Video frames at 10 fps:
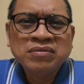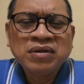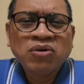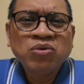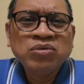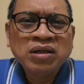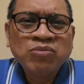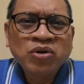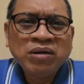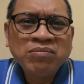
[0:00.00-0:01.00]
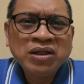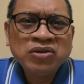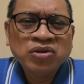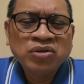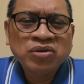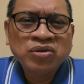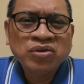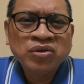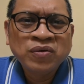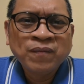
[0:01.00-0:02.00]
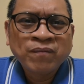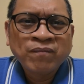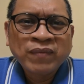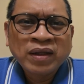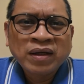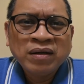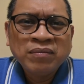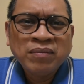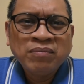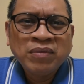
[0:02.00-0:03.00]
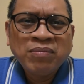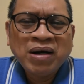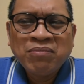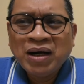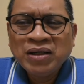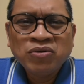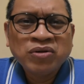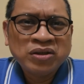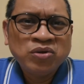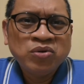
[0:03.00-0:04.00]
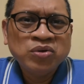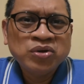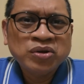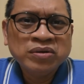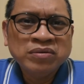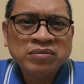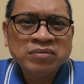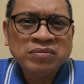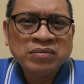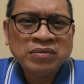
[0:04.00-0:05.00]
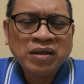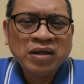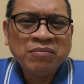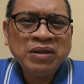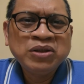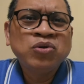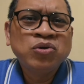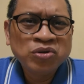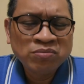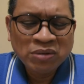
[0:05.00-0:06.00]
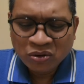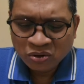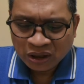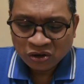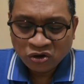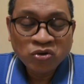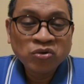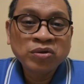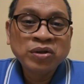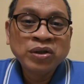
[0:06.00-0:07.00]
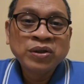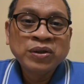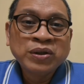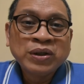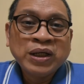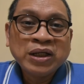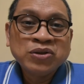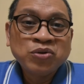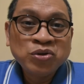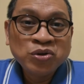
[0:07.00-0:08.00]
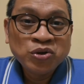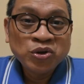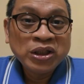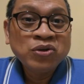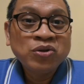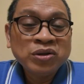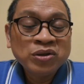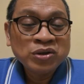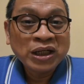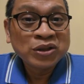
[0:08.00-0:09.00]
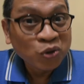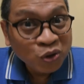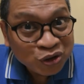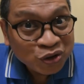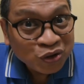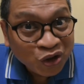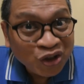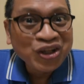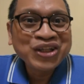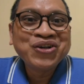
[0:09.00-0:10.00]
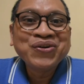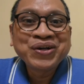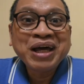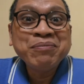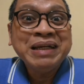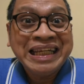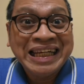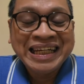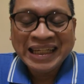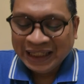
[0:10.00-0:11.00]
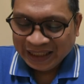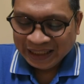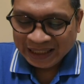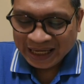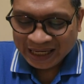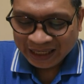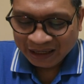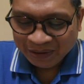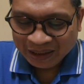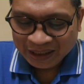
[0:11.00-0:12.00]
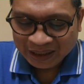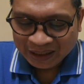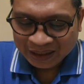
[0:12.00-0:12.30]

nakunan mo eh medyo mababa yung resolution. Uh, may solution ba doon? Ito yung ang solution doon, ito ang solution doon itong Remini. Yan, Remini.